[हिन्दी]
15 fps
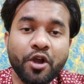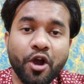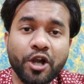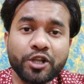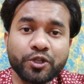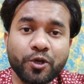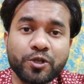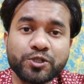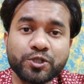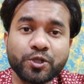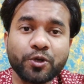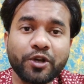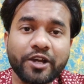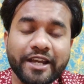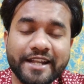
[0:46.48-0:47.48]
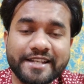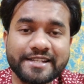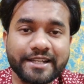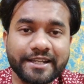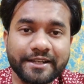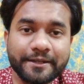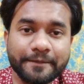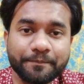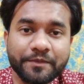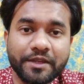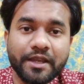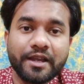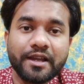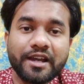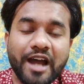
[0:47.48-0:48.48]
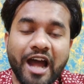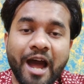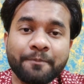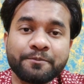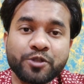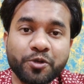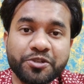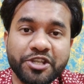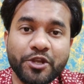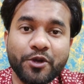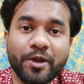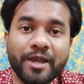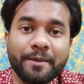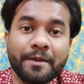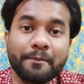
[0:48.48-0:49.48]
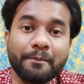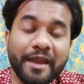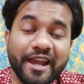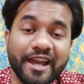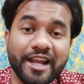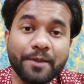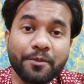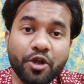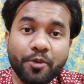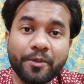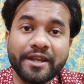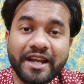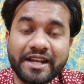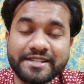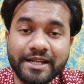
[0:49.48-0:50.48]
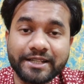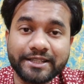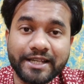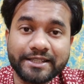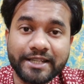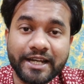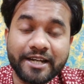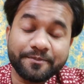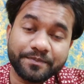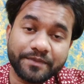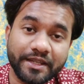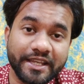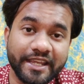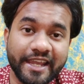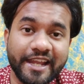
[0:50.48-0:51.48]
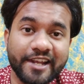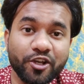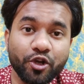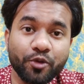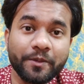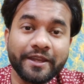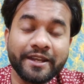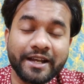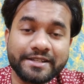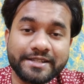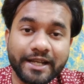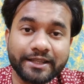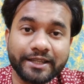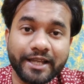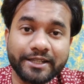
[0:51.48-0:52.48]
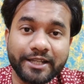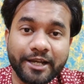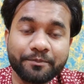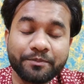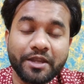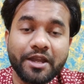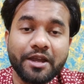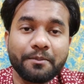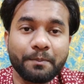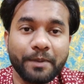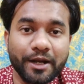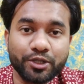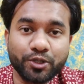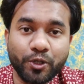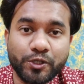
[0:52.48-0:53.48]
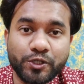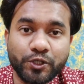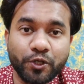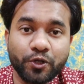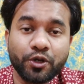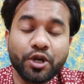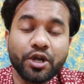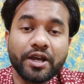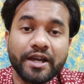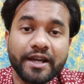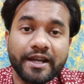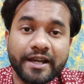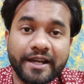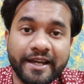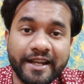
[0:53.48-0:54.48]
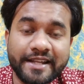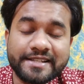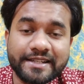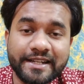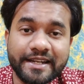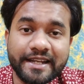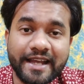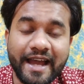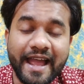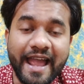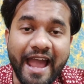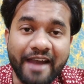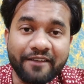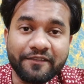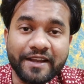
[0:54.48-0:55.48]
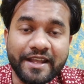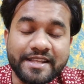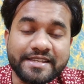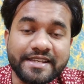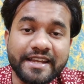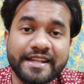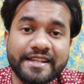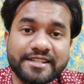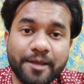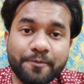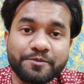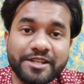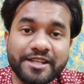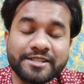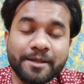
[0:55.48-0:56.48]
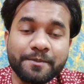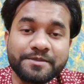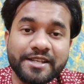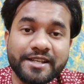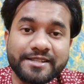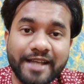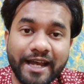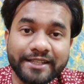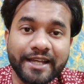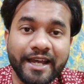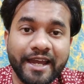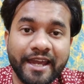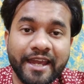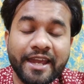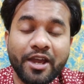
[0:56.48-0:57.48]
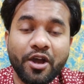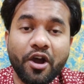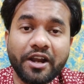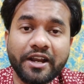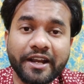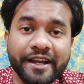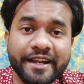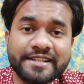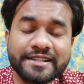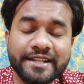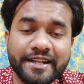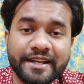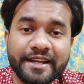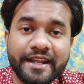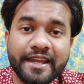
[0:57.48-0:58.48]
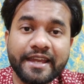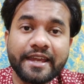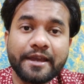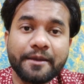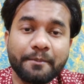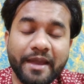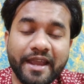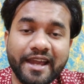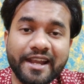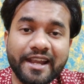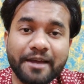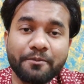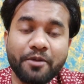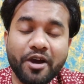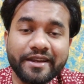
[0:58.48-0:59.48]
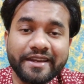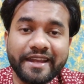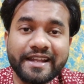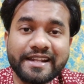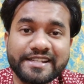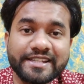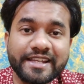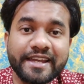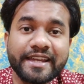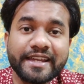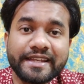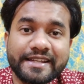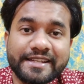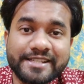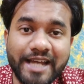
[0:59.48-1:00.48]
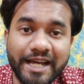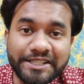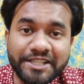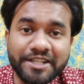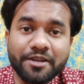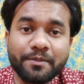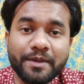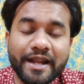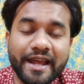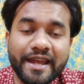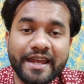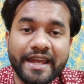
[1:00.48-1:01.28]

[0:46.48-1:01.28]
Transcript: और दोस्तों क्रिसलिन आप सोच रहे होंगे मैं मैकलम को भी रख सकता था गेल को भी रख सकता था पर दोस्तों क्रिसलिन का एवरेज इन सबसे सबसे ज़्यादा है और क्रिसलिन ने मैकलम और गेल से ज़्यादा रन बनाए